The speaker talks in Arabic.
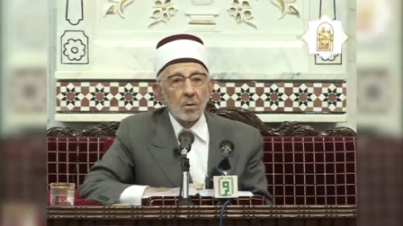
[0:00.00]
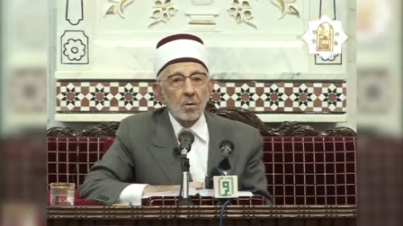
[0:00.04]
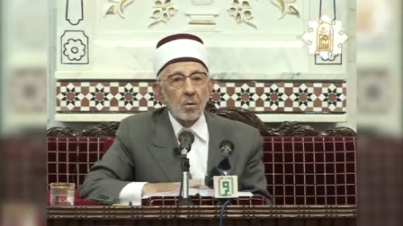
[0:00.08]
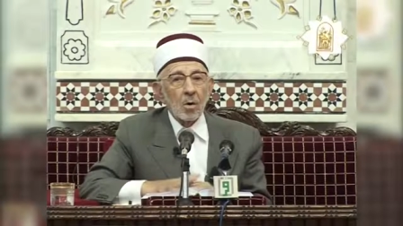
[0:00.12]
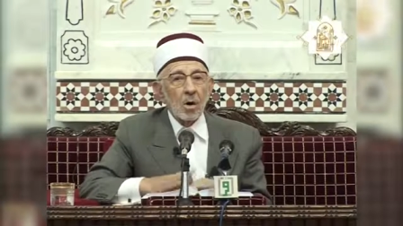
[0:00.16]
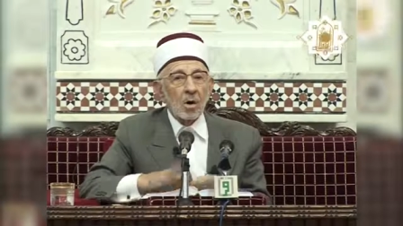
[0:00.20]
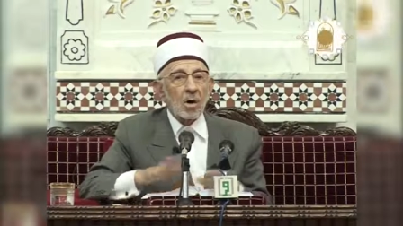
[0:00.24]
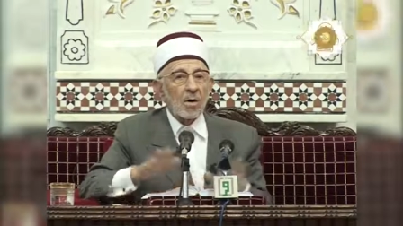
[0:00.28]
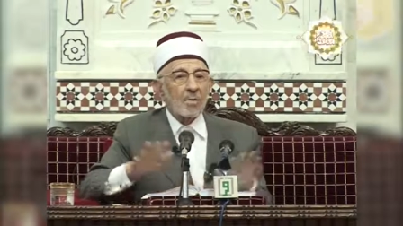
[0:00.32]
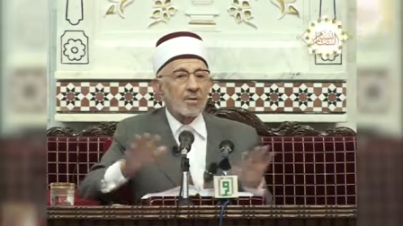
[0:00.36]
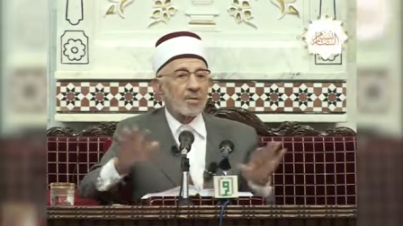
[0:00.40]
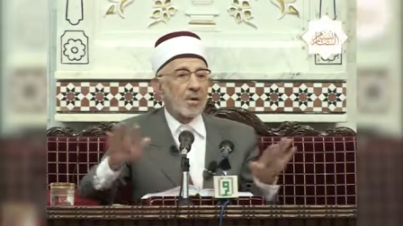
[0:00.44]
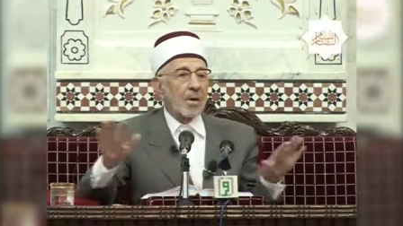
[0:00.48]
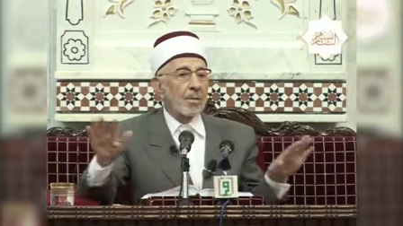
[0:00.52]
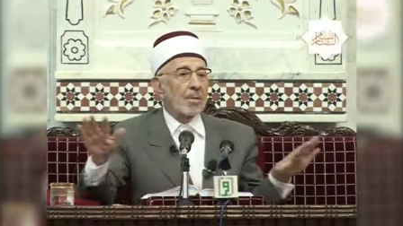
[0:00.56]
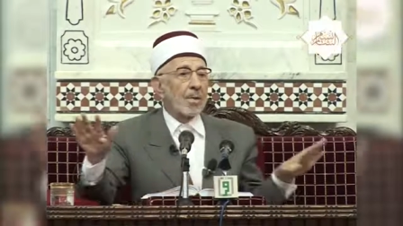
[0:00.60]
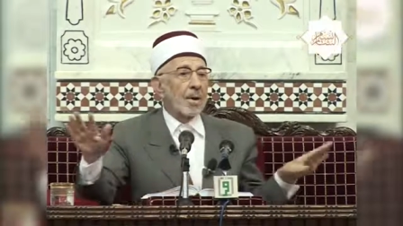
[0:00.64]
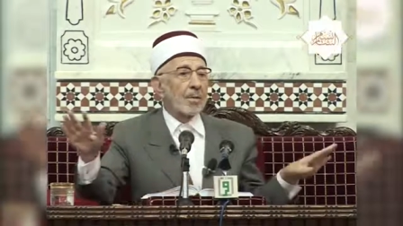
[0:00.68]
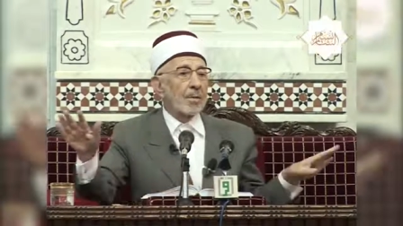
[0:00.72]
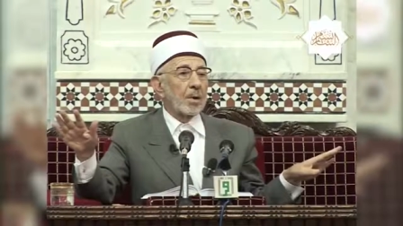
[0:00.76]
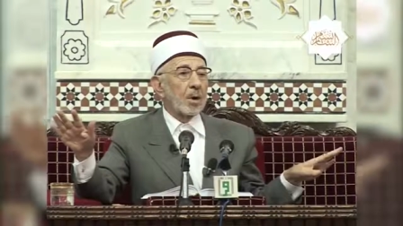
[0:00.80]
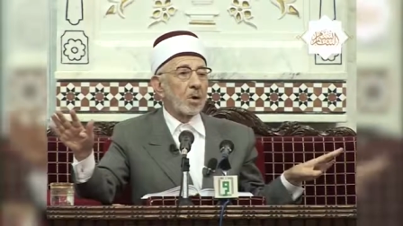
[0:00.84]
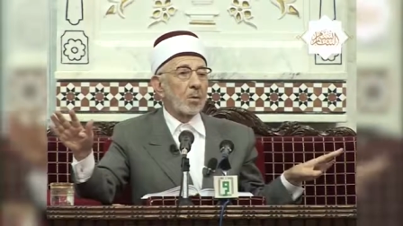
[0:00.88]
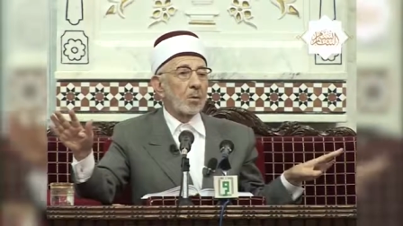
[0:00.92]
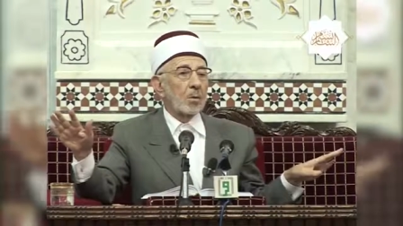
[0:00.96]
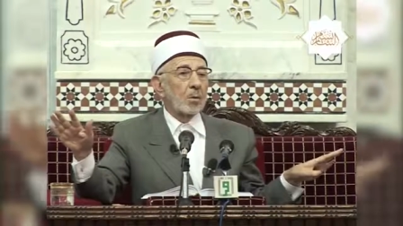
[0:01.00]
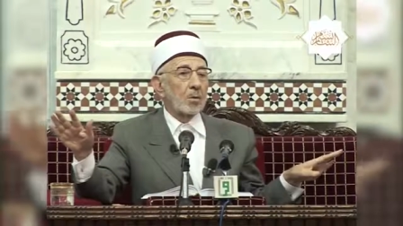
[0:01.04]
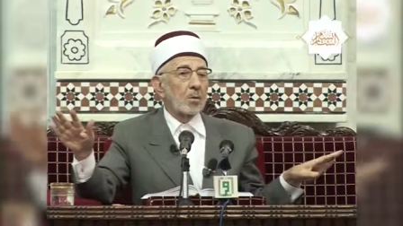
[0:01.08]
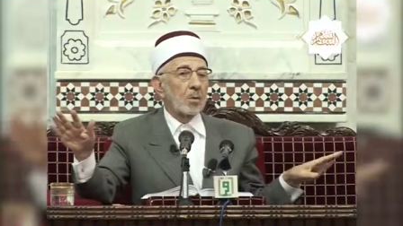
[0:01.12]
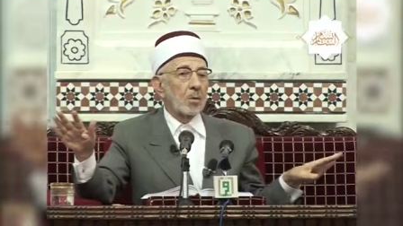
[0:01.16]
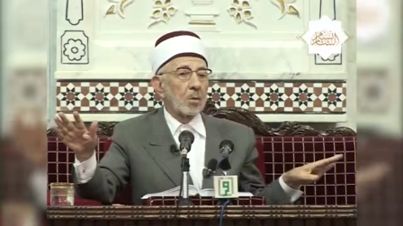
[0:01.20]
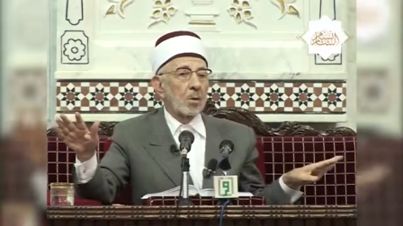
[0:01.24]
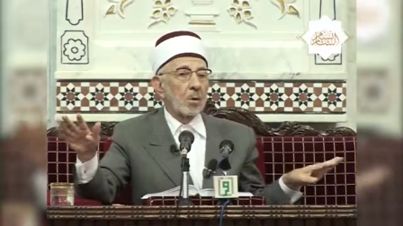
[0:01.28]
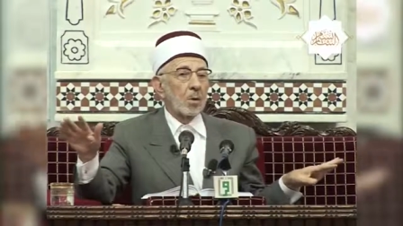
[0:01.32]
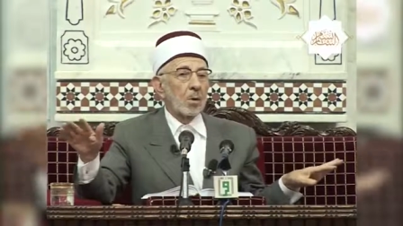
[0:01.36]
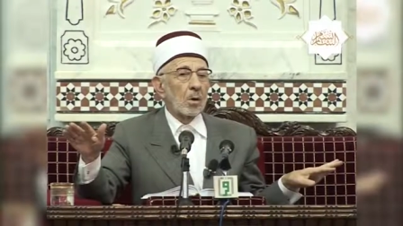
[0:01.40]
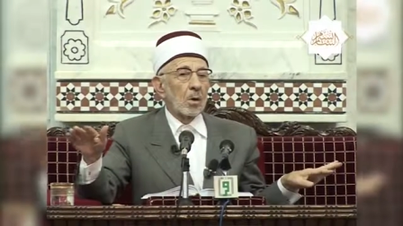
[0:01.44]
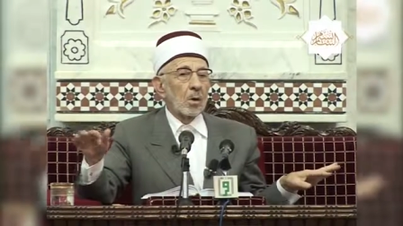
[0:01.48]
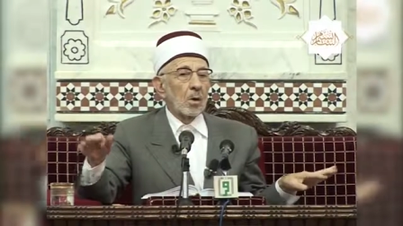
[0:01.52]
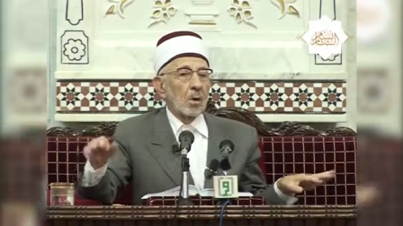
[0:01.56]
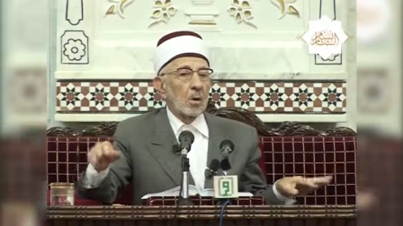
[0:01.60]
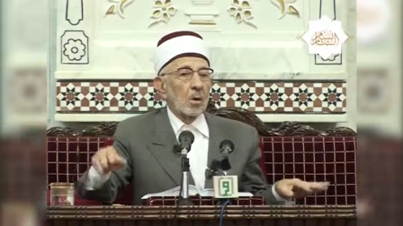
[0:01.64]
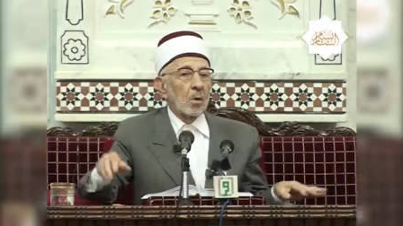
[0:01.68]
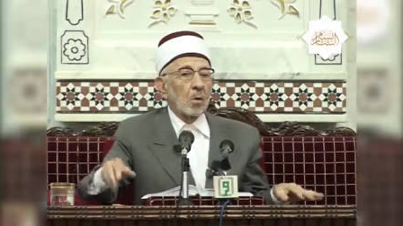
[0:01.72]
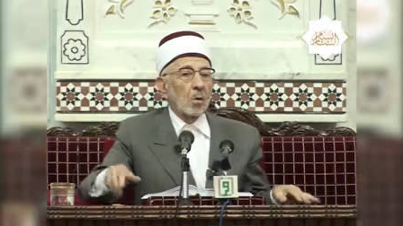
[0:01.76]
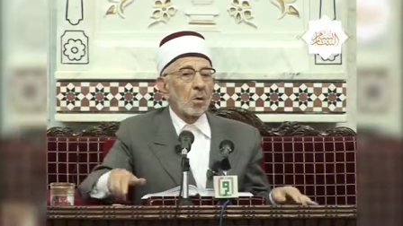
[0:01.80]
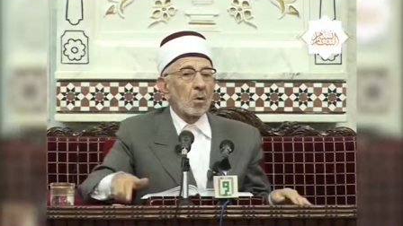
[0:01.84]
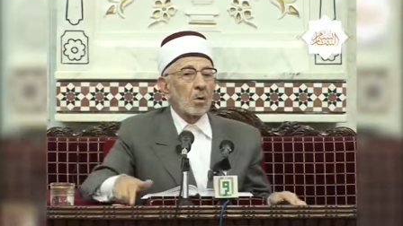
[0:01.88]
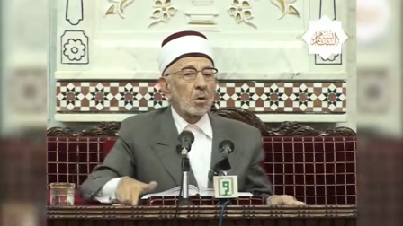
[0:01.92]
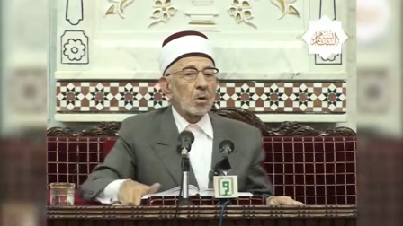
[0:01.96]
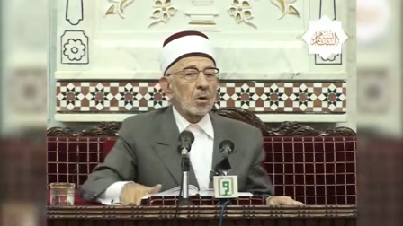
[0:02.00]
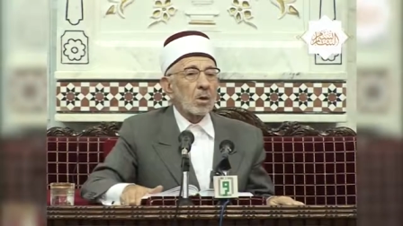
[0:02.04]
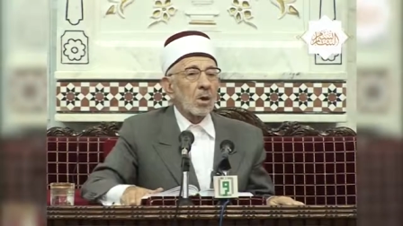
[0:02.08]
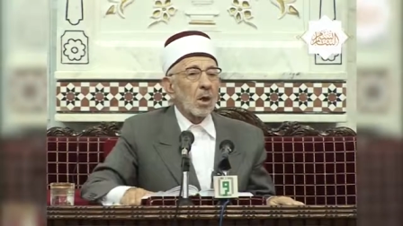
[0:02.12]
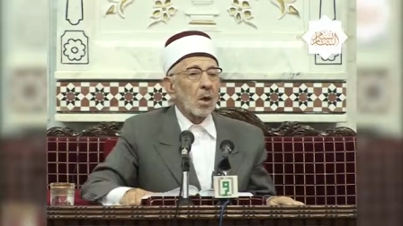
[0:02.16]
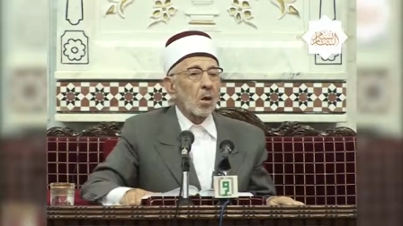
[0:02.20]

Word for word: وقفت أمامهم قلت